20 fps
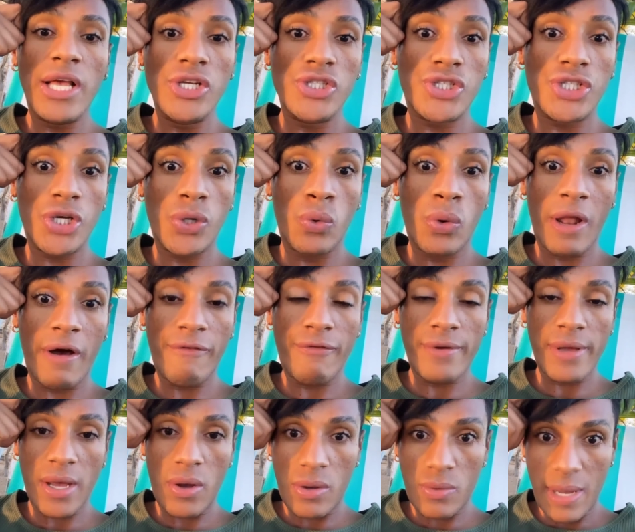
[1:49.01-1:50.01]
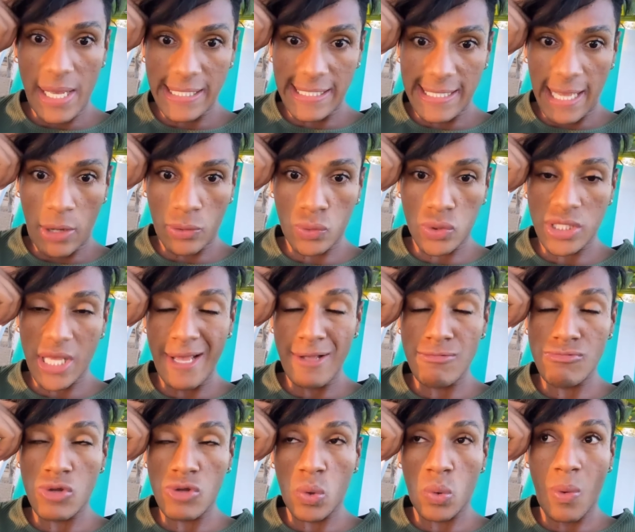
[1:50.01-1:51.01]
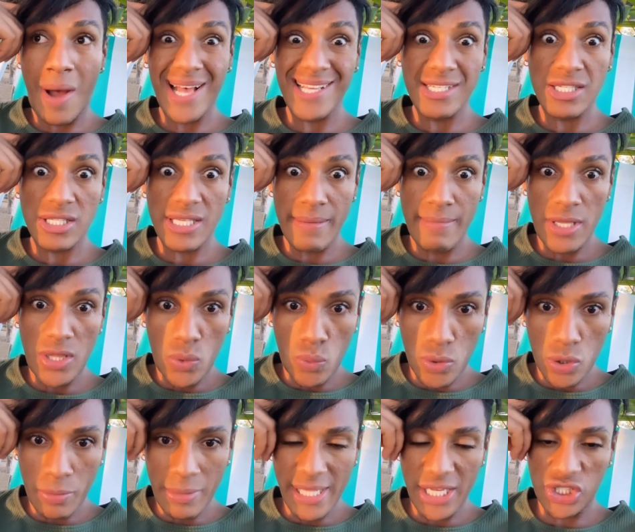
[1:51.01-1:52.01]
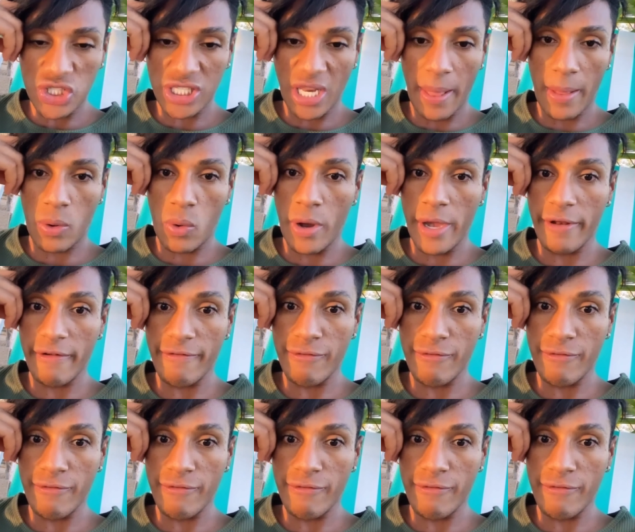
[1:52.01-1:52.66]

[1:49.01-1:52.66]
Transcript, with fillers: Chego lá, foi um assalto, saí quase seminua no meio da estrada correndo,